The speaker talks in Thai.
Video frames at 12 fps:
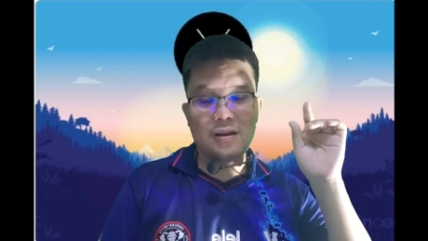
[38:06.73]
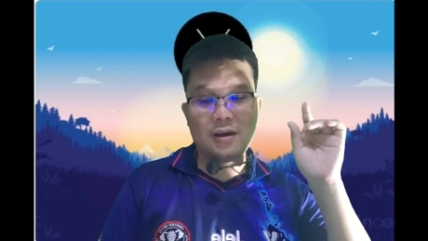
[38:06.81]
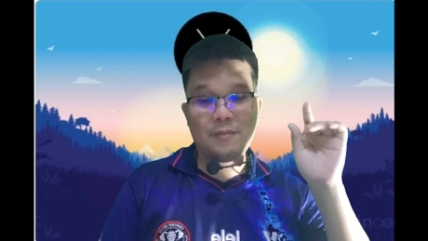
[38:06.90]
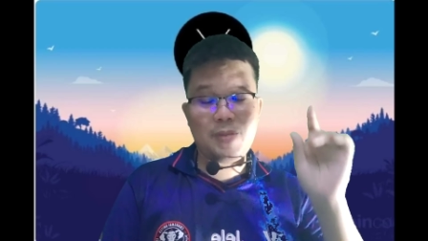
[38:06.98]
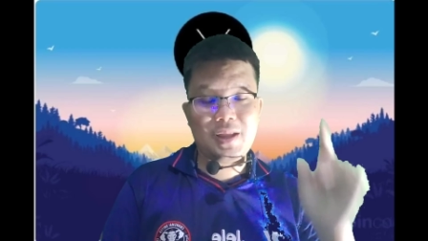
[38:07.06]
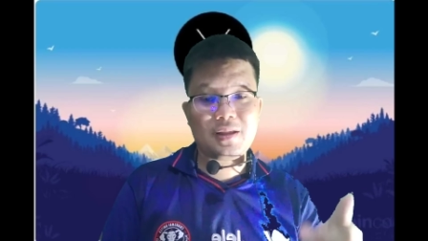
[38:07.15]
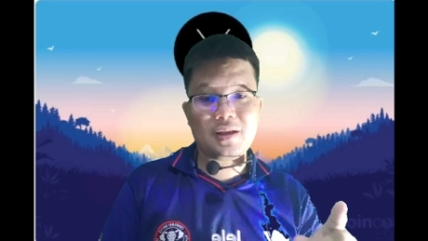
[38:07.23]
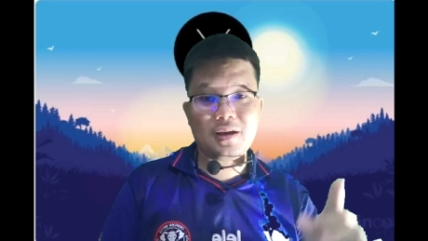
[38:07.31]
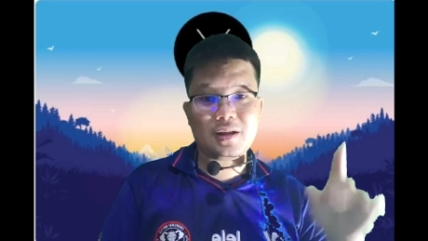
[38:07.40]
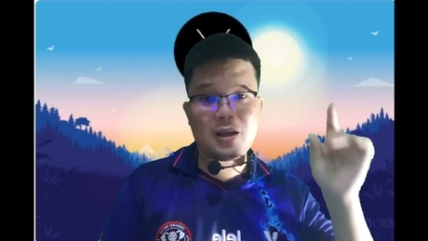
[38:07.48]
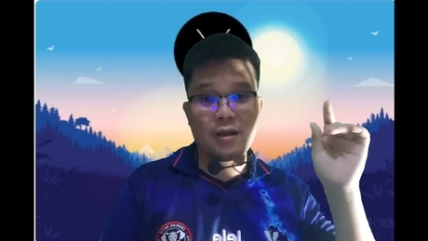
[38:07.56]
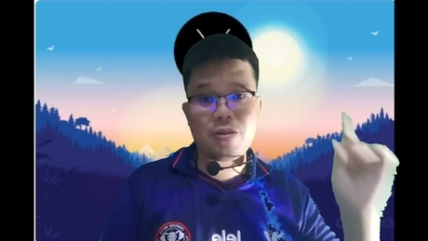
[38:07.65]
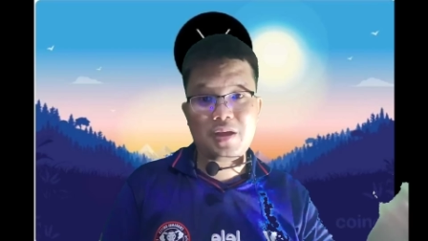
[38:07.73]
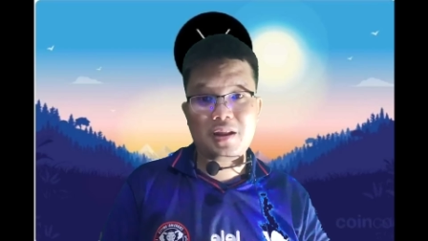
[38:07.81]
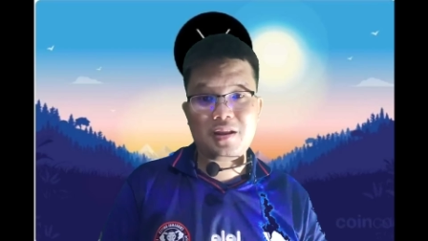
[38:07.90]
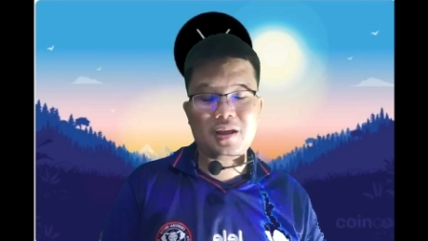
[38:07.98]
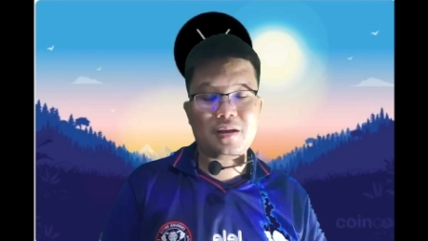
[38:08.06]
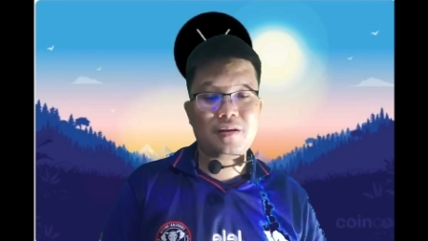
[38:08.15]
หรือบิตเกิดกับเซ
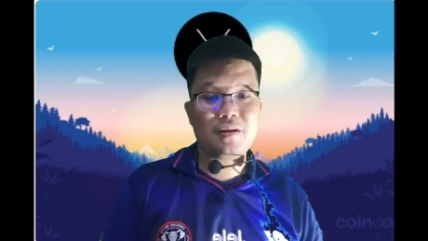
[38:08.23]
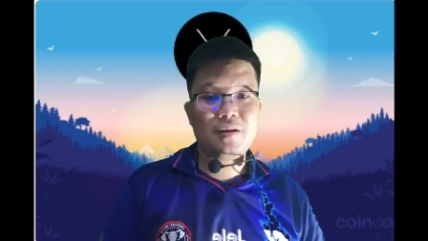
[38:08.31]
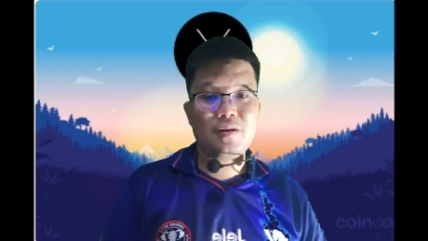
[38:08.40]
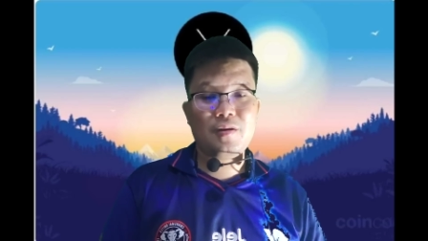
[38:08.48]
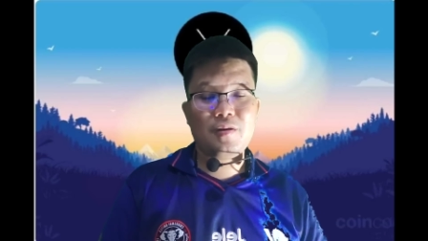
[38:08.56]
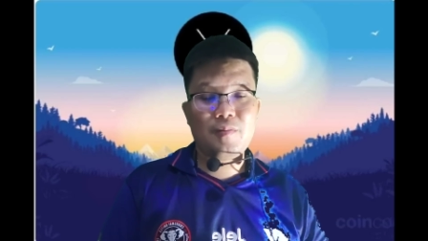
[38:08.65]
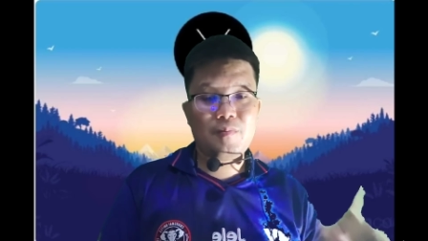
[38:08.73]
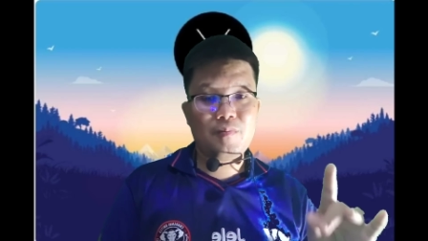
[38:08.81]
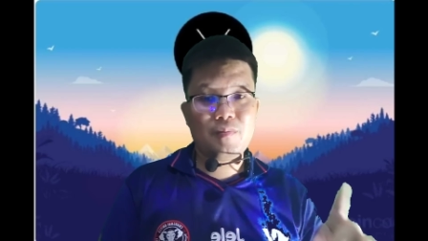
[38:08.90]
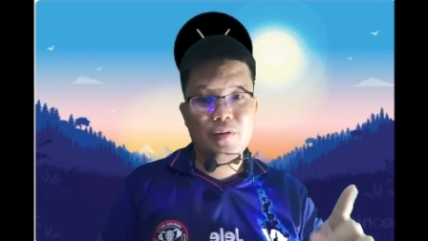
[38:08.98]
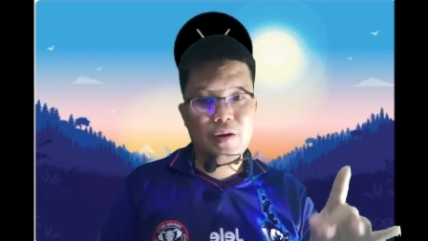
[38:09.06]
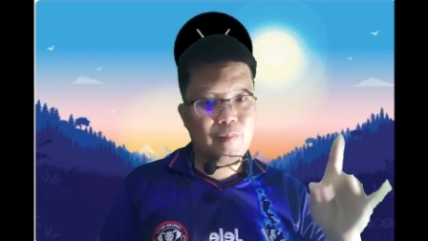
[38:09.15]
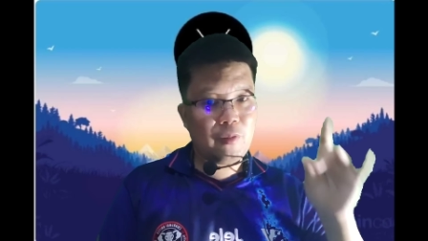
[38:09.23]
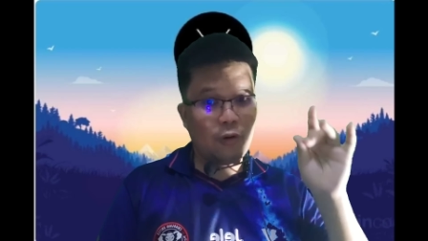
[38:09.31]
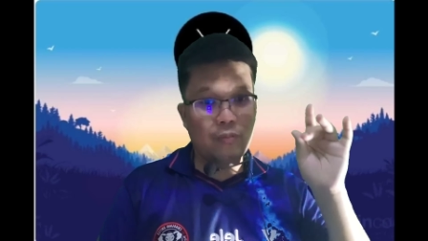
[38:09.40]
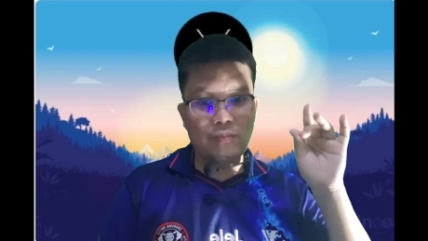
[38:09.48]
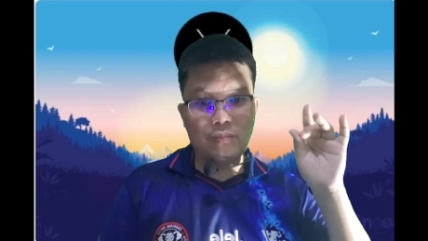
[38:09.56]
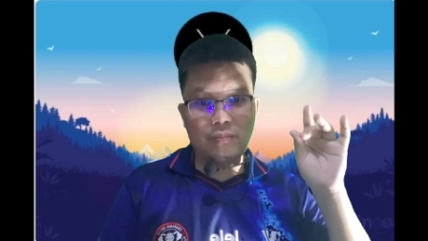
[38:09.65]
นเนี่ยผ
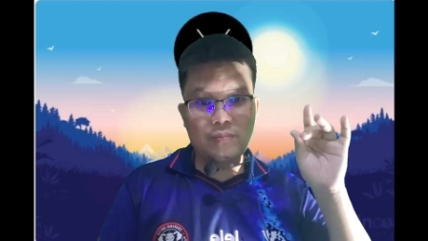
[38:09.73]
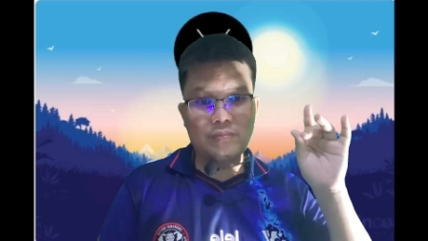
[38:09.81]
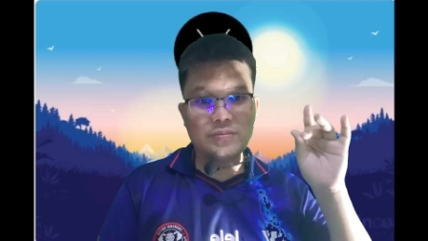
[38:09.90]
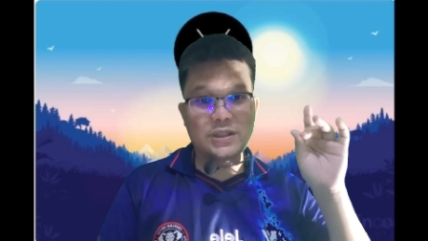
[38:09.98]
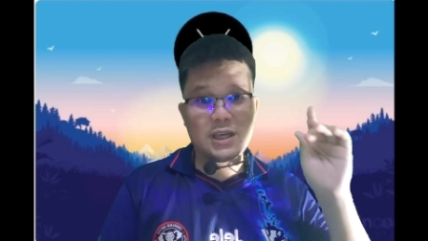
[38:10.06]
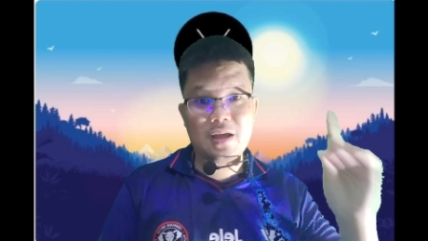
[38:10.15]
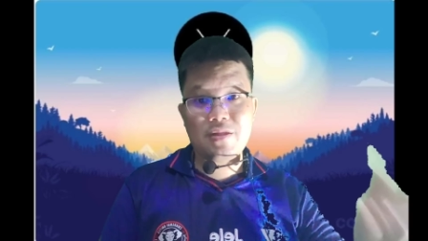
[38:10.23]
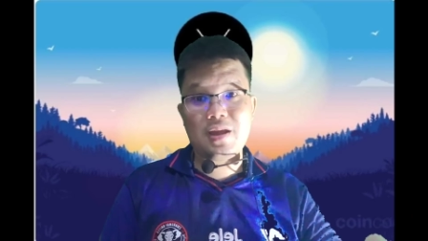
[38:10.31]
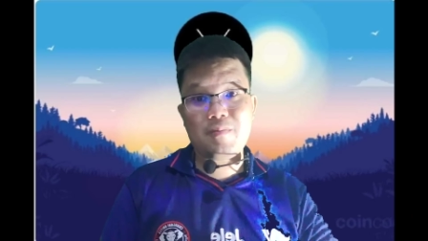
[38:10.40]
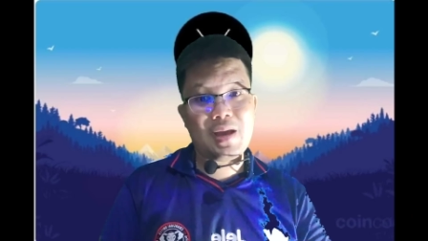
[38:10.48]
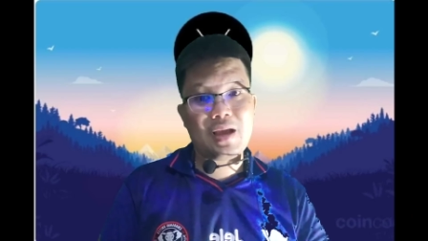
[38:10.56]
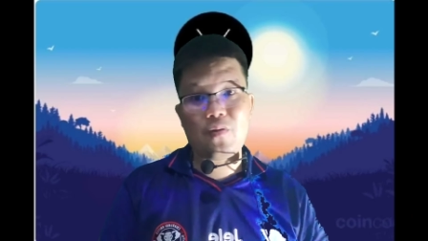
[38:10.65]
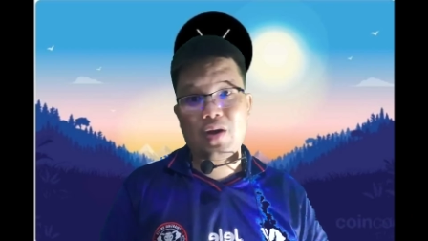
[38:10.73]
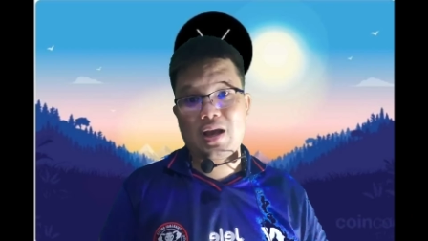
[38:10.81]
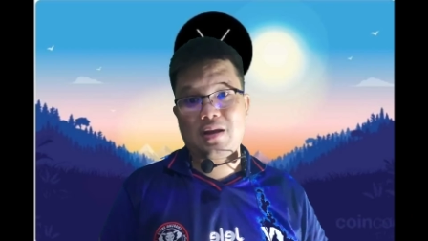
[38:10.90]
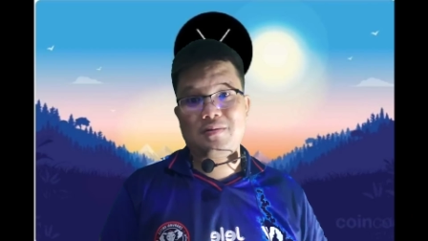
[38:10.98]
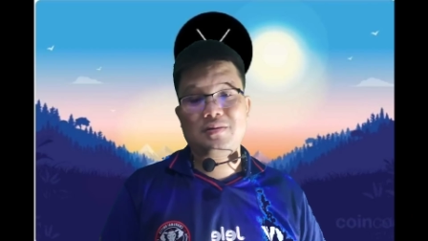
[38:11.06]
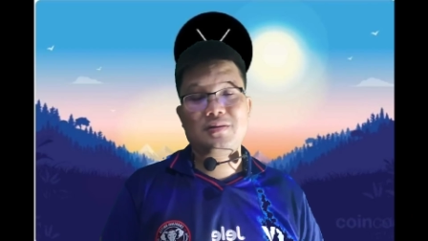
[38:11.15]
มเชียร์เซนมากกว่า